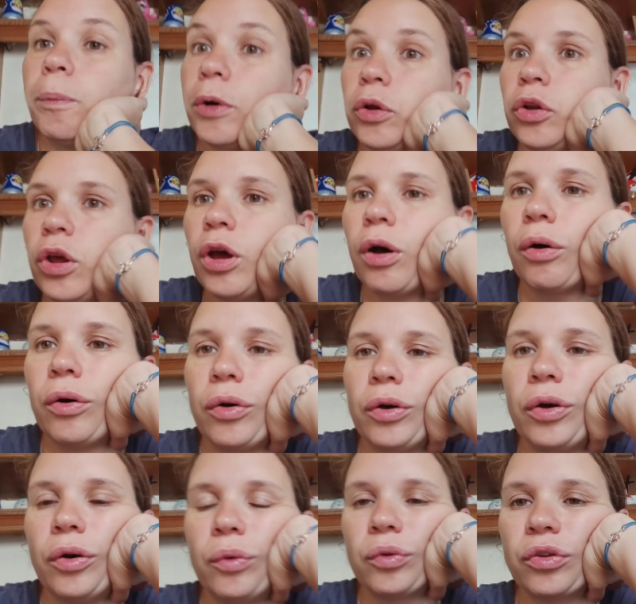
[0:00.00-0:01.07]
bonheur, heure,
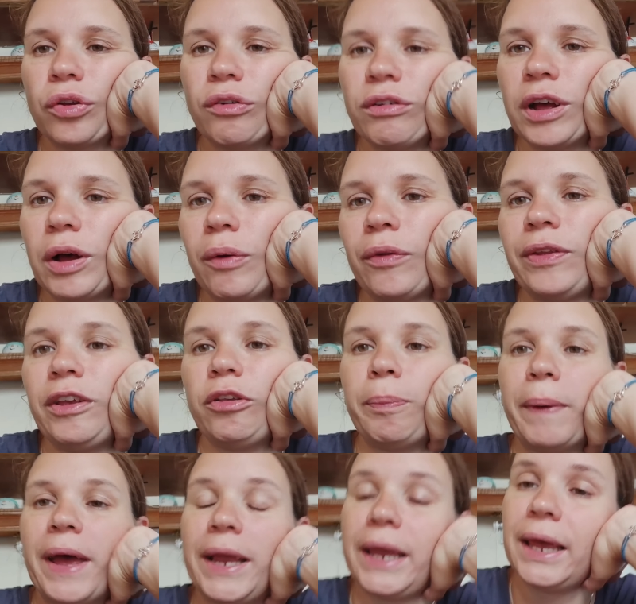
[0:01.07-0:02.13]
euh, on s'en va en
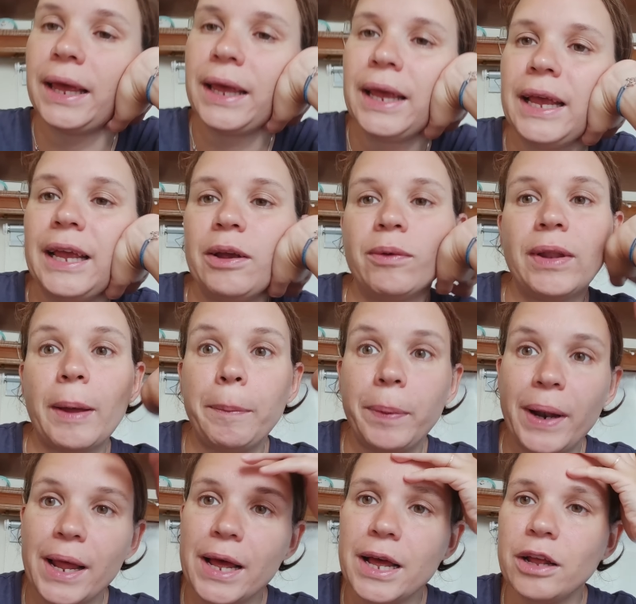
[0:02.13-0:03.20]
Espagne et on a
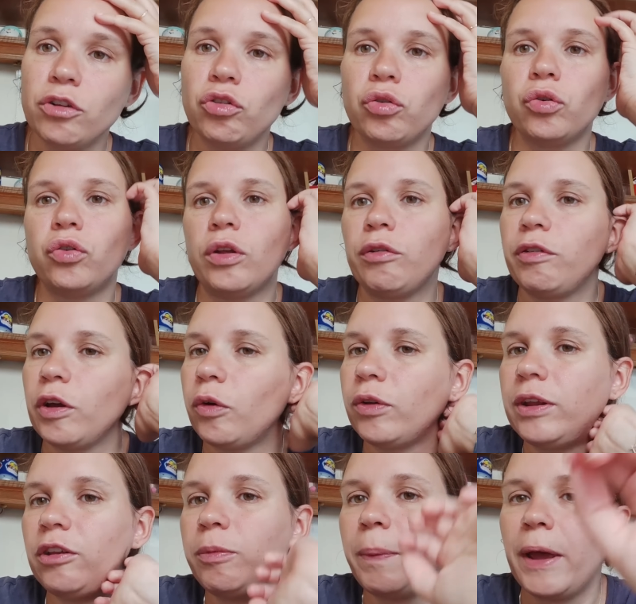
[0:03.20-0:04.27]
plein de choses à faire
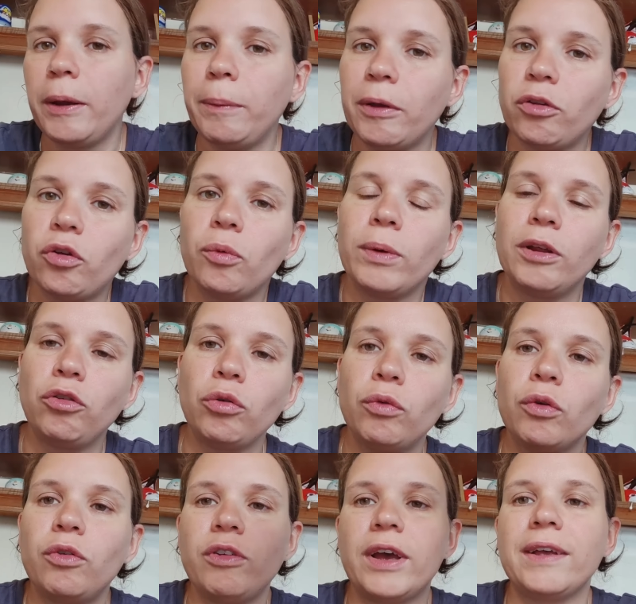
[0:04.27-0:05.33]
en Espagne parce que Mathieu
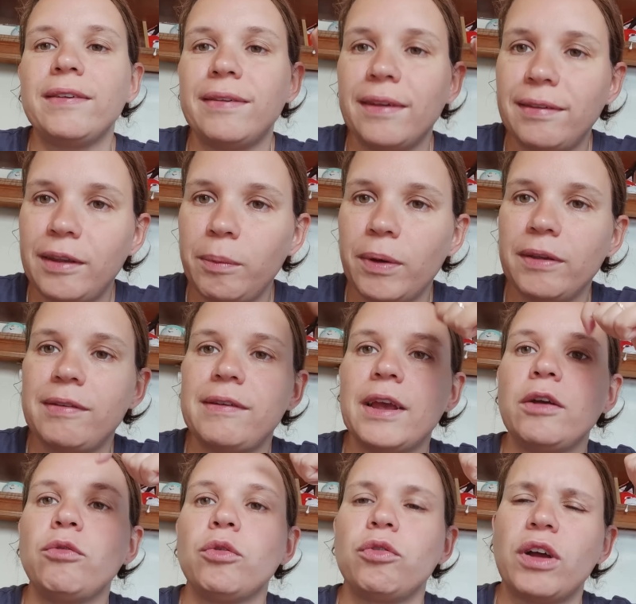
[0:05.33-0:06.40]
veut faire
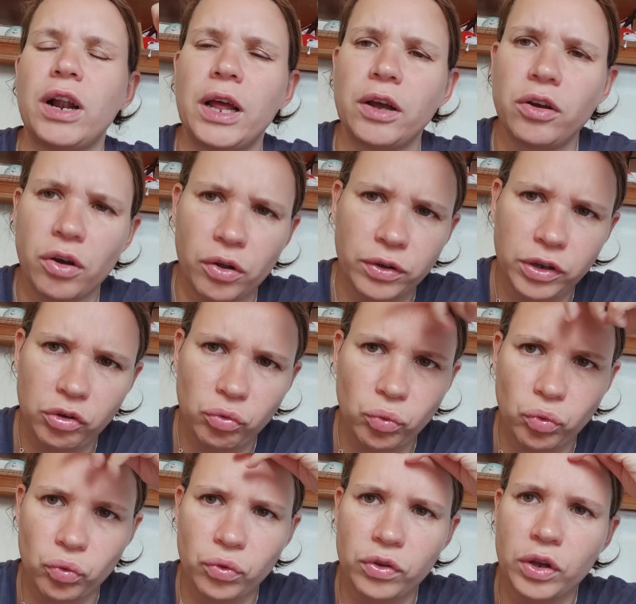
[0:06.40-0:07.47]
Saint-Sébastien, il veut faire la corniche
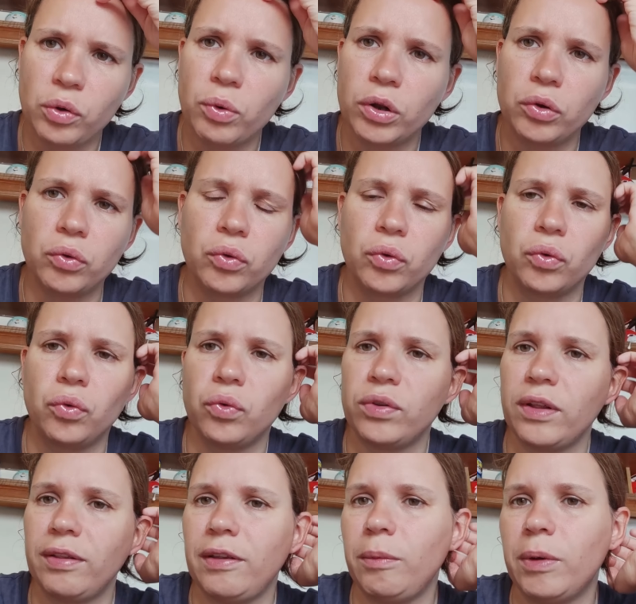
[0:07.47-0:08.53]
ou je ne sais quoi de,
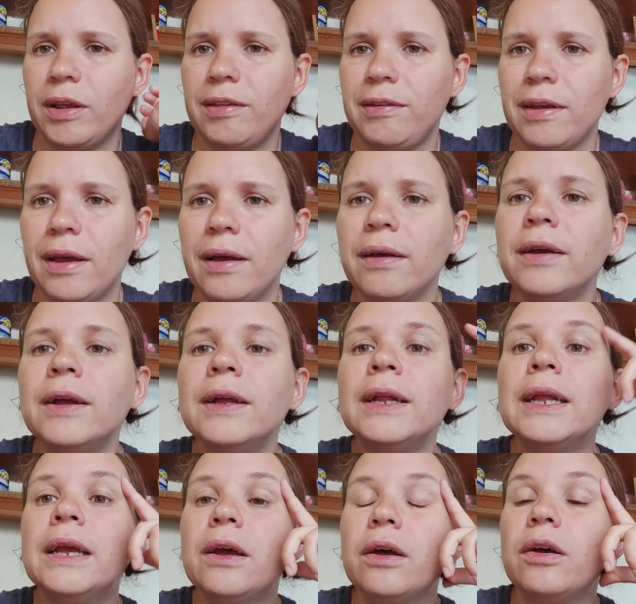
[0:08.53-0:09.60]
Saint-Sébastien,
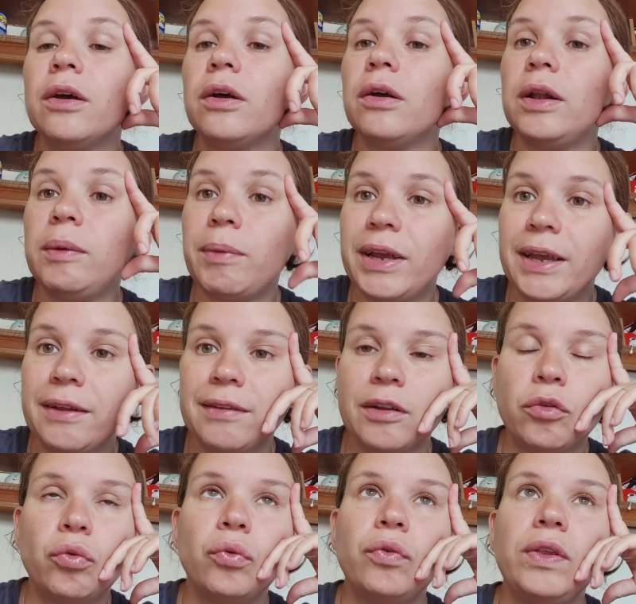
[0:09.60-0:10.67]
les
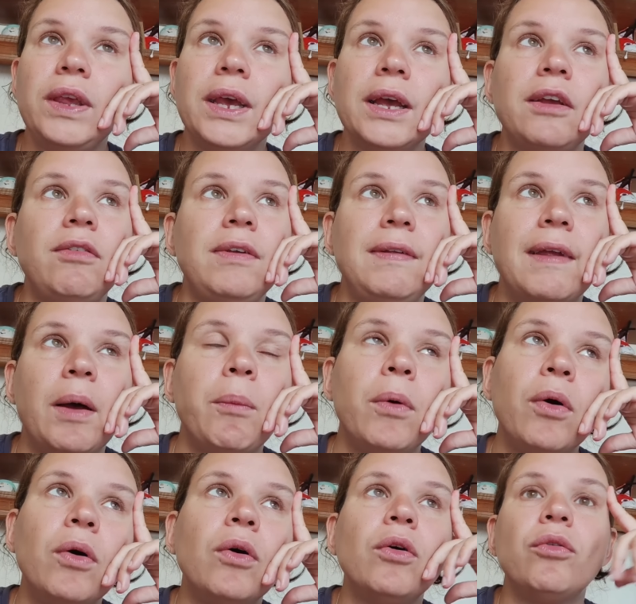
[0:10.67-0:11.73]
magasins de souvenirs
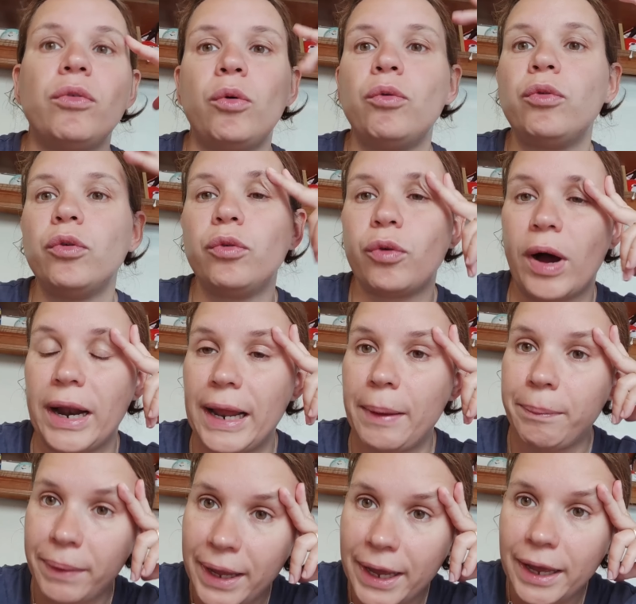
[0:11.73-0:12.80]
évidemment, on veut voir
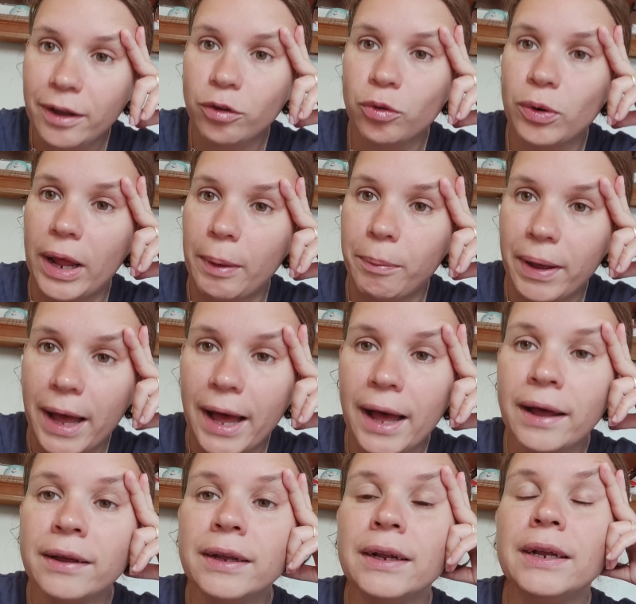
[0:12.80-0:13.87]
la mer de là-bas.